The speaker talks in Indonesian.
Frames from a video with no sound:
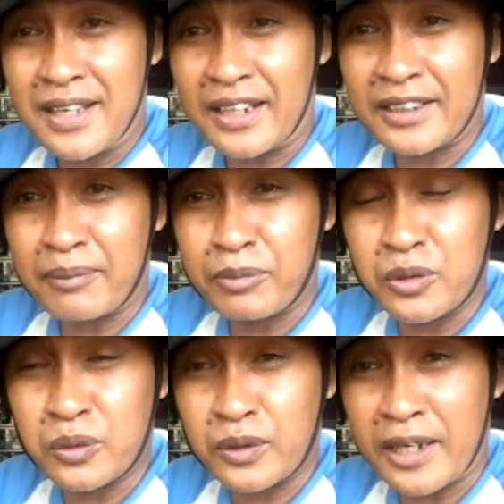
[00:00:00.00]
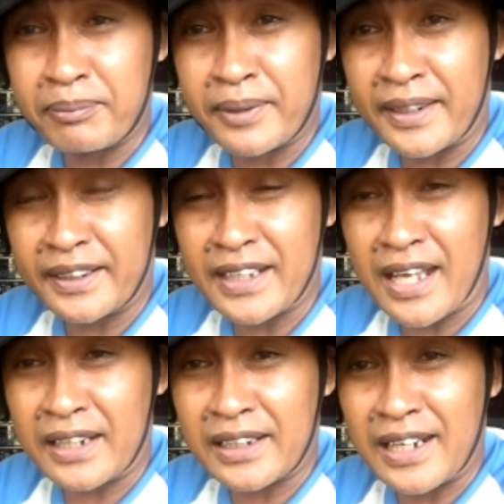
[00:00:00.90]
adapun ukuran bearingnya
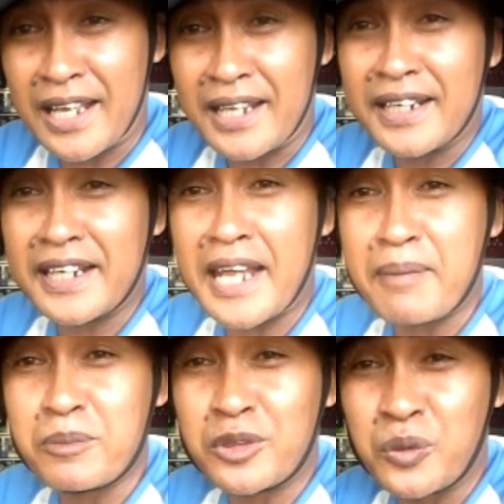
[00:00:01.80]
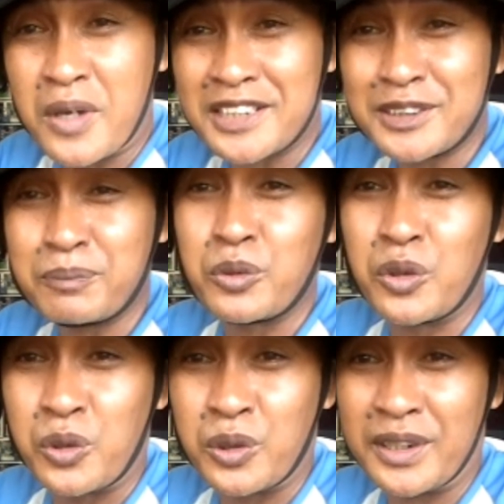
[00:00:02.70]
adalah
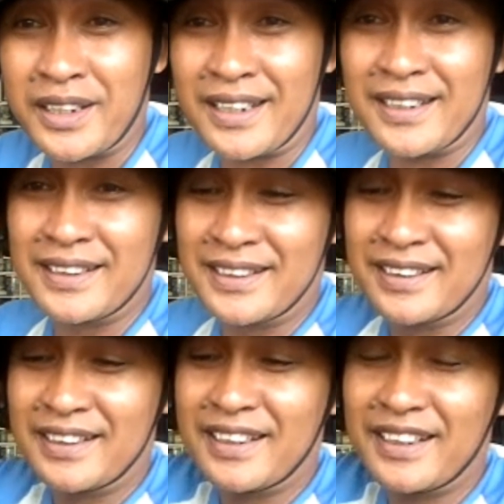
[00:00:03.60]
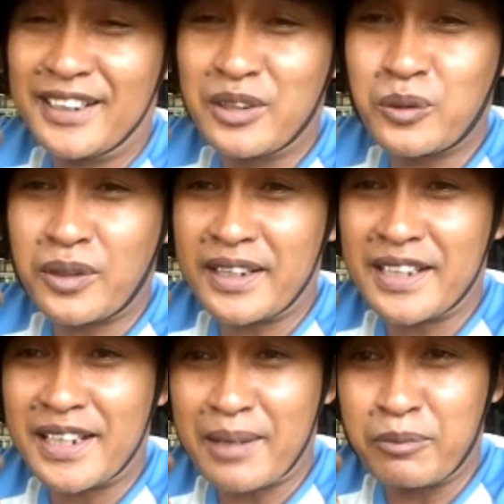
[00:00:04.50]
6210 ya ini
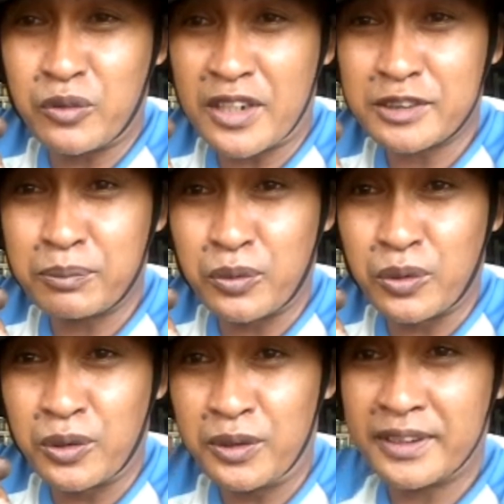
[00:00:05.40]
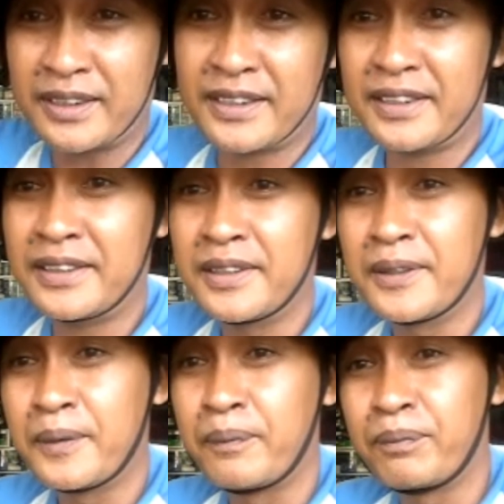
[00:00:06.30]
ukurannya 6210 ya
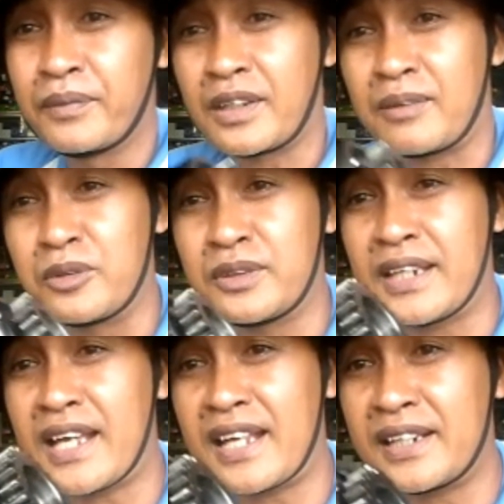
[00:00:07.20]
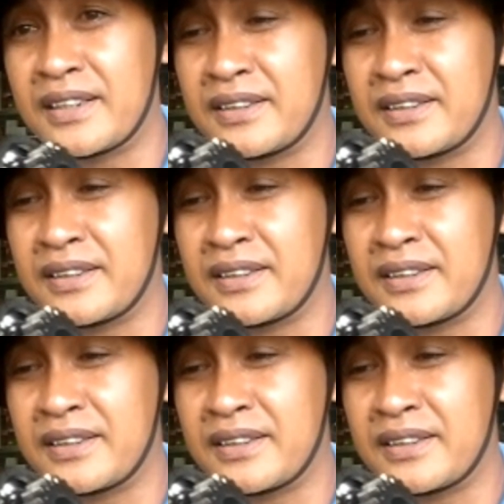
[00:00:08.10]
kemudian